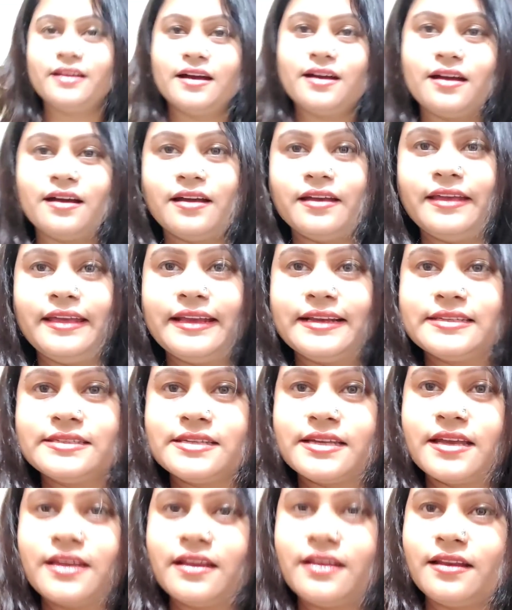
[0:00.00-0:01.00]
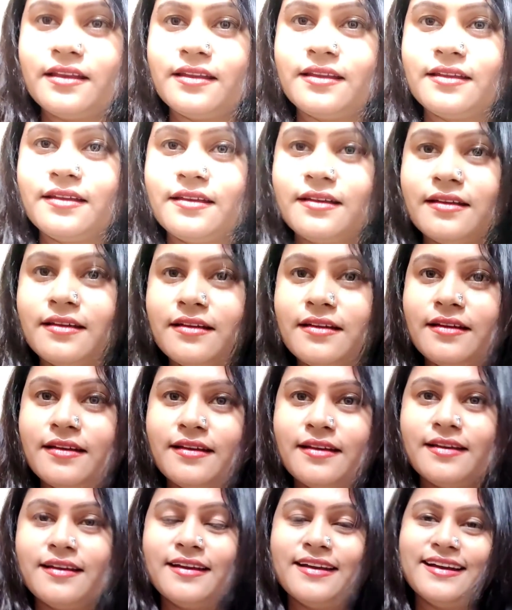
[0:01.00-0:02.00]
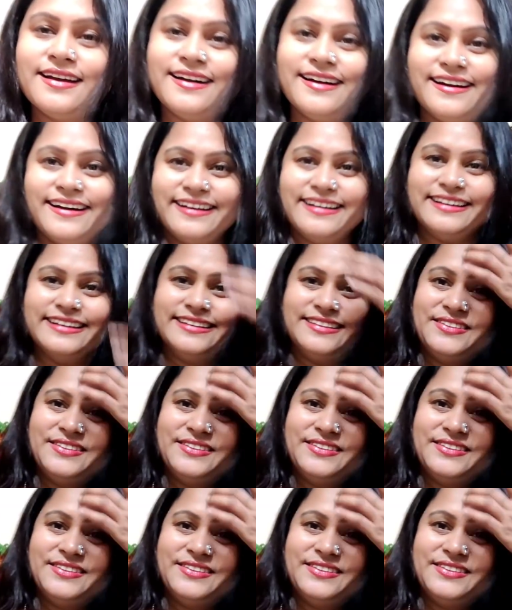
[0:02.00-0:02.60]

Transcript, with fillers: मेरा हाँ